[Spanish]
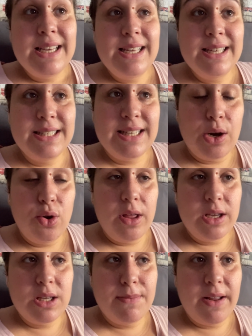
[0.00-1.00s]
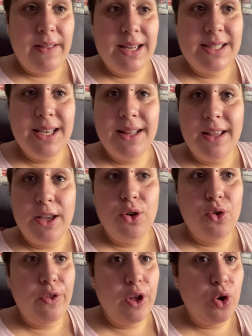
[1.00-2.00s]
Y si hago de semana de arisete y
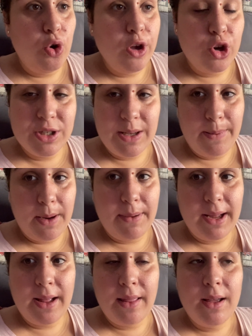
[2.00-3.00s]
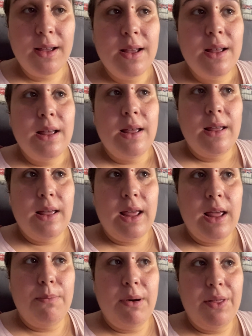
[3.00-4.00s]
yo no dejo hoy cosas preparadas,
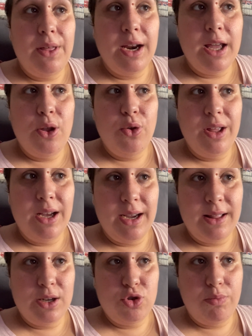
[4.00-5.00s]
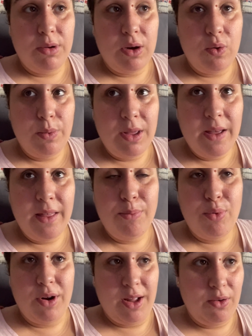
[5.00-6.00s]
eh, va a hacer que yo tenga que estar súper agobiada
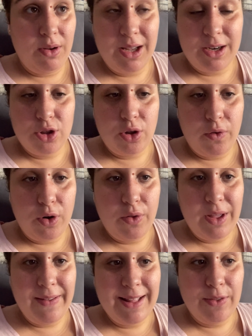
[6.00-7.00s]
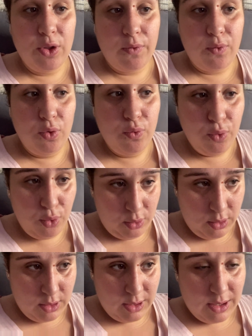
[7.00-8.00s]
porque tengo que estar todos los días editando a full full.
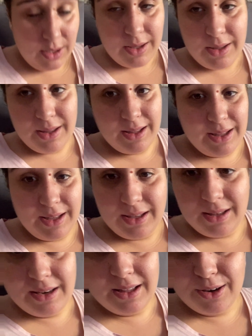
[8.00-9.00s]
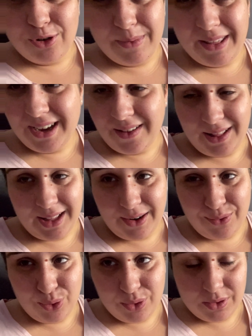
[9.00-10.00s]
Y Nian no me deja editar
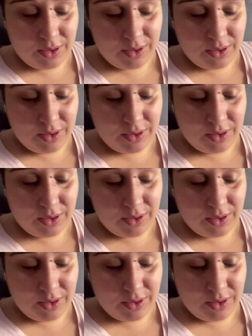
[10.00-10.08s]
a full.